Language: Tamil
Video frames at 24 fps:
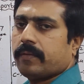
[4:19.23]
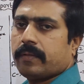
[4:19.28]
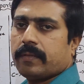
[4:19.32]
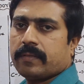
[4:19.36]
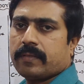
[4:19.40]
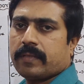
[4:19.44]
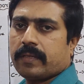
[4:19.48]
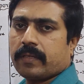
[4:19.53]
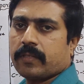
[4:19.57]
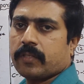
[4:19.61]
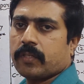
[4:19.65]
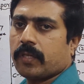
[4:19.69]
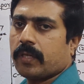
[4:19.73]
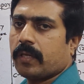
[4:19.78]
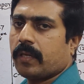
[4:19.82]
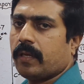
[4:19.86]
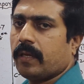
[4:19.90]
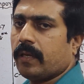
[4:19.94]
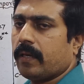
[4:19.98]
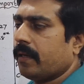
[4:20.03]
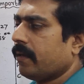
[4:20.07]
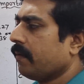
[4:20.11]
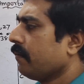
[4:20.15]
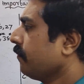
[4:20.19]
வந்து செக்ஷன்
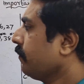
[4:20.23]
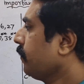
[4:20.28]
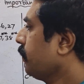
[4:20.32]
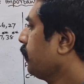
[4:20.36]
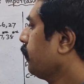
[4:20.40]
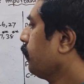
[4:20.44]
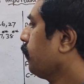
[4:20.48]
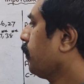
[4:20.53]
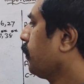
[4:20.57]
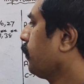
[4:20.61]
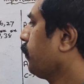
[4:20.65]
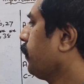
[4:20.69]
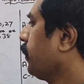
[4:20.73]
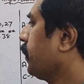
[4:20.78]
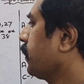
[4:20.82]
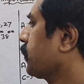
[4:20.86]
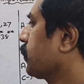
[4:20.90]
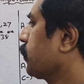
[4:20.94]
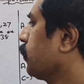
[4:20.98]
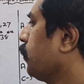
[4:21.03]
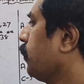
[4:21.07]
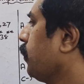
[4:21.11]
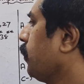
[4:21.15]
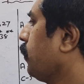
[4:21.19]
ஏ ஒன்
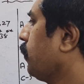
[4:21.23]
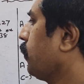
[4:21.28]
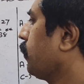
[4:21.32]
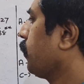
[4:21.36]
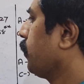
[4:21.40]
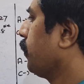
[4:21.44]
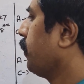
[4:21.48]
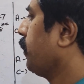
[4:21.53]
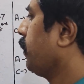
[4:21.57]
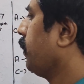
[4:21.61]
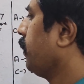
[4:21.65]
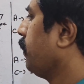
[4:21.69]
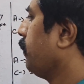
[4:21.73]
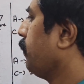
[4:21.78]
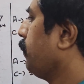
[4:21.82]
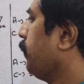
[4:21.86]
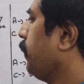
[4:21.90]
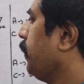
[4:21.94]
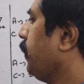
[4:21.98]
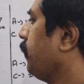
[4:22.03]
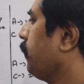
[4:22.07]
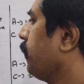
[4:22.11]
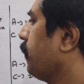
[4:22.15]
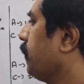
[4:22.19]
மார்க்ஸ் ஒன் டு டுவெண்ட்டி
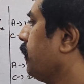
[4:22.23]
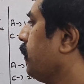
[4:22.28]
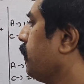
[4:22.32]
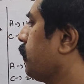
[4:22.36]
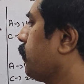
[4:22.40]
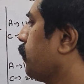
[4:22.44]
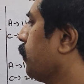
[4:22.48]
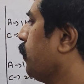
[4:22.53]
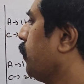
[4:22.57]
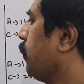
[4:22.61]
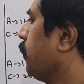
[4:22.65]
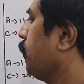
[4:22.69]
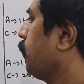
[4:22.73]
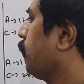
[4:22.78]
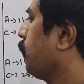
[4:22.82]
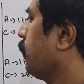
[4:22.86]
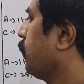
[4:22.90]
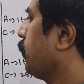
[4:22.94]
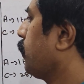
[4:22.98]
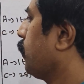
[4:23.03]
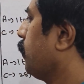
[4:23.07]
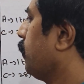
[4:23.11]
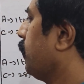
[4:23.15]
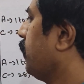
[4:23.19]
பி வந்து டுவெண்ட்டி
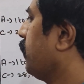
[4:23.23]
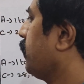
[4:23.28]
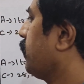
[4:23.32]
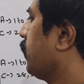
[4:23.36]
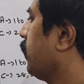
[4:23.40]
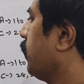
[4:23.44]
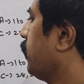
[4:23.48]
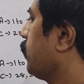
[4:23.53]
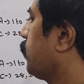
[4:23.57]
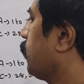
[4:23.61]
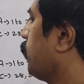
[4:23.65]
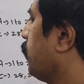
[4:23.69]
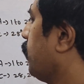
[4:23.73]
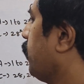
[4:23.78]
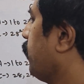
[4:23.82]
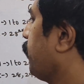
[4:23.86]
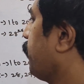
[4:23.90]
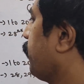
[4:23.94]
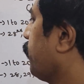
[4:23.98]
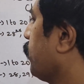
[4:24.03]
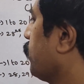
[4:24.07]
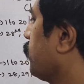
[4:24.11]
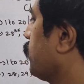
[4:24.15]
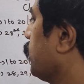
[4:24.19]
ஒன் டுவெண்ட்டி த்ரீ டுவெண்ட்டி
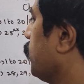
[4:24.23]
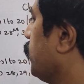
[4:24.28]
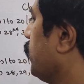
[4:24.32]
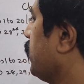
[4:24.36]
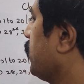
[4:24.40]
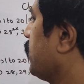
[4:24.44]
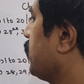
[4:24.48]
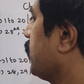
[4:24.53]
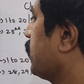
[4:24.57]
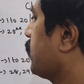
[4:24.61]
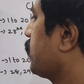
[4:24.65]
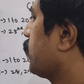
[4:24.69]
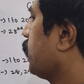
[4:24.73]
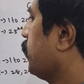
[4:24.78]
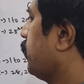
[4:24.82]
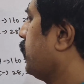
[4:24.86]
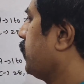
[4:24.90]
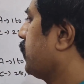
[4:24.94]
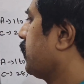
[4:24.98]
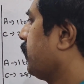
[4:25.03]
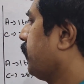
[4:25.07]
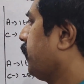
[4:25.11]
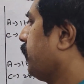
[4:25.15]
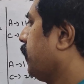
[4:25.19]
ஃபோர் டுவெண்ட்டி சிக்ஸ்
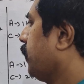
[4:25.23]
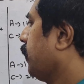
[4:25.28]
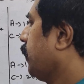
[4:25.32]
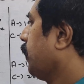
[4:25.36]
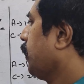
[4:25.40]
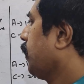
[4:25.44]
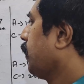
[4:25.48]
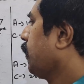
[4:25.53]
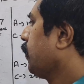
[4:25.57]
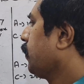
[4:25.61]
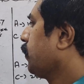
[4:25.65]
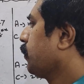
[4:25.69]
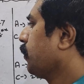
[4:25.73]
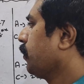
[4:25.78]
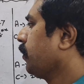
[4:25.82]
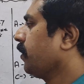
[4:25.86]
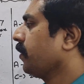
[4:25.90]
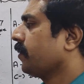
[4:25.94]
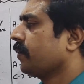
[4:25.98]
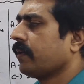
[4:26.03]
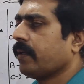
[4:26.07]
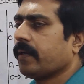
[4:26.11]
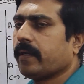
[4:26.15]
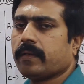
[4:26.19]
டுவெண்ட்டி செவன்
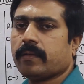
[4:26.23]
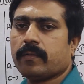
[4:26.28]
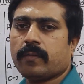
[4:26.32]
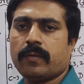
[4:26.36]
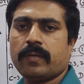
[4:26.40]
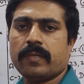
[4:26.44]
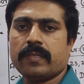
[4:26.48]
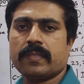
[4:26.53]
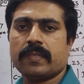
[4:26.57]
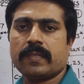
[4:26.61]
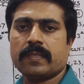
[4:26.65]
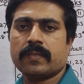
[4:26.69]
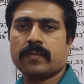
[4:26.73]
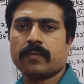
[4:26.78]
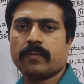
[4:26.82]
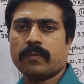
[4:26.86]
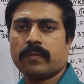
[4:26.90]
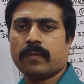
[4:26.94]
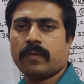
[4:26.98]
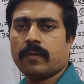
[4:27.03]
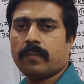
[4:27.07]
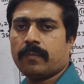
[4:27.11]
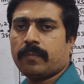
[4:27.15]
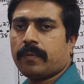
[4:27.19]
டுவெண்ட்டி த்ரீ அண்ட் டுவெண்ட்டி சிக்ஸ்
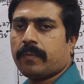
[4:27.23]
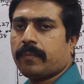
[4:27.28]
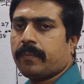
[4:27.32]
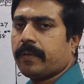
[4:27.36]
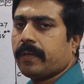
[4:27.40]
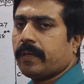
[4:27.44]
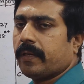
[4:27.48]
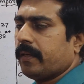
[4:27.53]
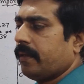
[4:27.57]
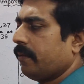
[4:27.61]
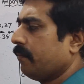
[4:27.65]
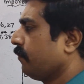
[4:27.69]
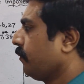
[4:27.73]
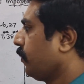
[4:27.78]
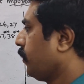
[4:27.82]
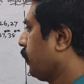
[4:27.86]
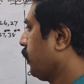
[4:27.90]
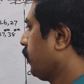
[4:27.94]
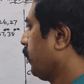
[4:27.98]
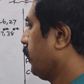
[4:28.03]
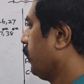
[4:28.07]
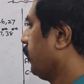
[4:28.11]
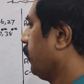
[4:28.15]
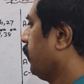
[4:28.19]
வந்து ரொம்ப ரொம்ப
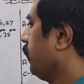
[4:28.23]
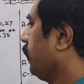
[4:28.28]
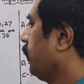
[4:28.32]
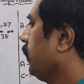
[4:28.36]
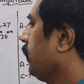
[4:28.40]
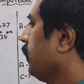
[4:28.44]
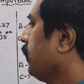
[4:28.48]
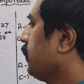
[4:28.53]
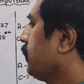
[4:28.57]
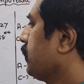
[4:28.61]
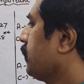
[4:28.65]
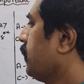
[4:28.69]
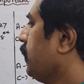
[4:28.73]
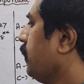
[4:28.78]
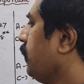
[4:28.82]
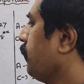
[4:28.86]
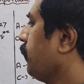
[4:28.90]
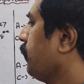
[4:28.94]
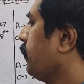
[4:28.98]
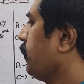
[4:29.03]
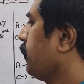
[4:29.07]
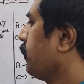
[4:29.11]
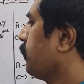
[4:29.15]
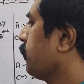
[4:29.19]
இம்பார்ட்டன்ட் சி
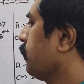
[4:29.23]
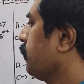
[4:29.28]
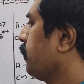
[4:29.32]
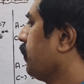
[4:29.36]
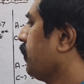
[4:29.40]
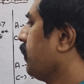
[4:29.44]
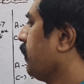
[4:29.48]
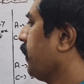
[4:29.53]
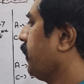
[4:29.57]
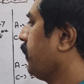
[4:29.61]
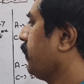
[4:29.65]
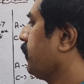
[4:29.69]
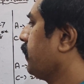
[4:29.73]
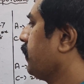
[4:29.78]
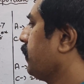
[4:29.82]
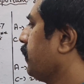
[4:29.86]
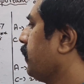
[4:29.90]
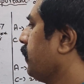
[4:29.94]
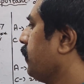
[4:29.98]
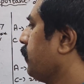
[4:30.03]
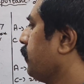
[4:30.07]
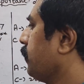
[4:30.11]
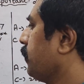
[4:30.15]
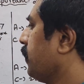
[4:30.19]
வந்து டுவெண்ட்டி நைன்
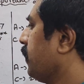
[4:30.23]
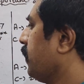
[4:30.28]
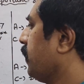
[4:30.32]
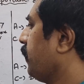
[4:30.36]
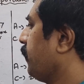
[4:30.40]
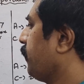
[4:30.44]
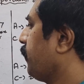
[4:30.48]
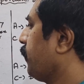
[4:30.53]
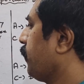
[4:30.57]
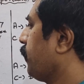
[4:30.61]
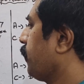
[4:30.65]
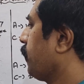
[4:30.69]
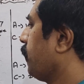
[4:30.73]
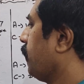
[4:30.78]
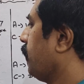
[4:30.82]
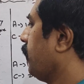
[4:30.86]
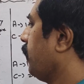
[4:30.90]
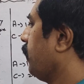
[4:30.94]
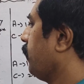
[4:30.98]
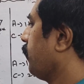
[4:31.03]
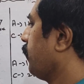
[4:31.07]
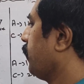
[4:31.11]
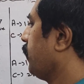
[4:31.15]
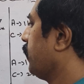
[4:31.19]
தேர்ட்டி டு தேர்ட்டி ஃபோர்
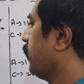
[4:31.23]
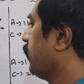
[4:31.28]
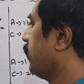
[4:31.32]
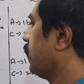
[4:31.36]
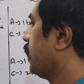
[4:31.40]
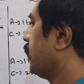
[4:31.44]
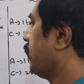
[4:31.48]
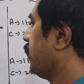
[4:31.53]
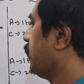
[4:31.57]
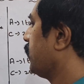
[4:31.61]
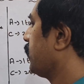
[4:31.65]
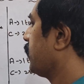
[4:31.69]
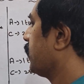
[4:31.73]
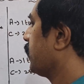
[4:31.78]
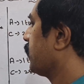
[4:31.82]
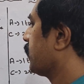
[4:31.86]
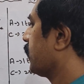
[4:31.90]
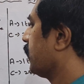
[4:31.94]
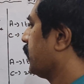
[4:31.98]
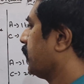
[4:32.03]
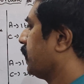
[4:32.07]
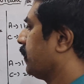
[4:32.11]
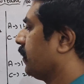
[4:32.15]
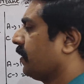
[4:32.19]
டி வந்து தேர்ட்டி
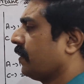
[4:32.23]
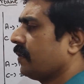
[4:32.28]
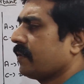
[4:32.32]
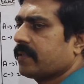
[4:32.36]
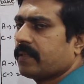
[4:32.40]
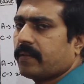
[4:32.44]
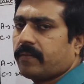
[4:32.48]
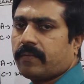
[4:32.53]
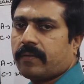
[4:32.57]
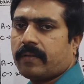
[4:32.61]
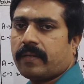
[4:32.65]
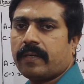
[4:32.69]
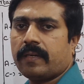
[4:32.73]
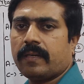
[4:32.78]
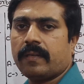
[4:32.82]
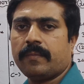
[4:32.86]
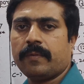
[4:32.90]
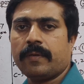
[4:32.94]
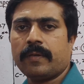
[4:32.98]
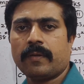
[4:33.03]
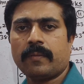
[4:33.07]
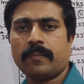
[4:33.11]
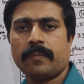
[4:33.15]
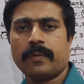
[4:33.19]
சிக்ஸ் அண்ட் தேர்ட்டி செவன்
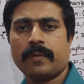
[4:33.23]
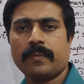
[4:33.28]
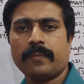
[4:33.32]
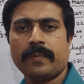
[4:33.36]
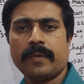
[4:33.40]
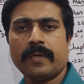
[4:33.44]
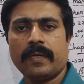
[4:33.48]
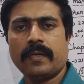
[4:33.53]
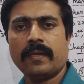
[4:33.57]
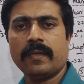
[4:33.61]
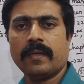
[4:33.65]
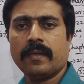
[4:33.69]
ரெண்டுமே ரொம்ப ரொம்ப